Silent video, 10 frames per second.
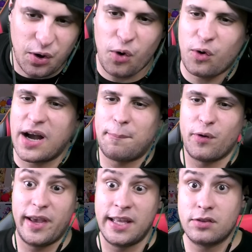ここが
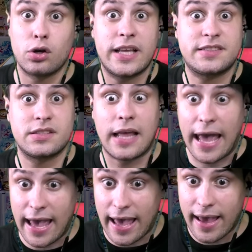ポイントですね。
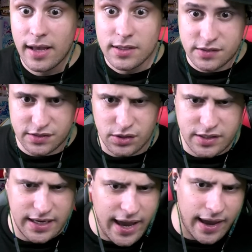好
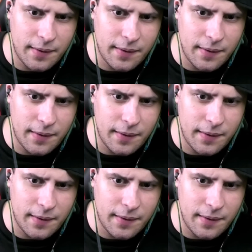き。